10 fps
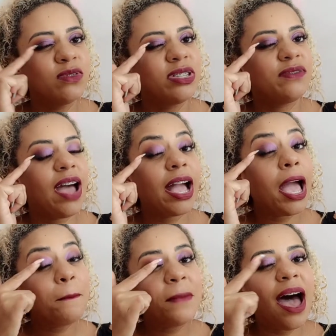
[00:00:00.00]
você vai
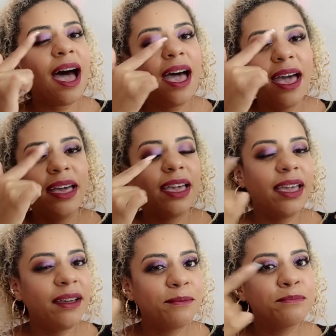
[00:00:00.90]
acabar
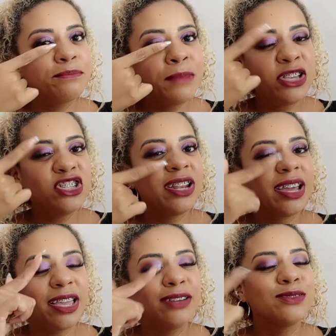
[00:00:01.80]
é, mexendo
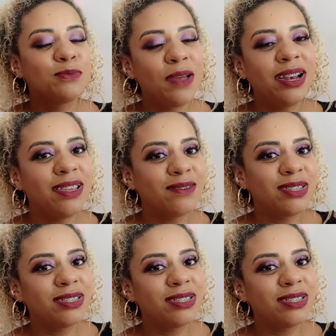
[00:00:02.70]
aqui nos pelinhos.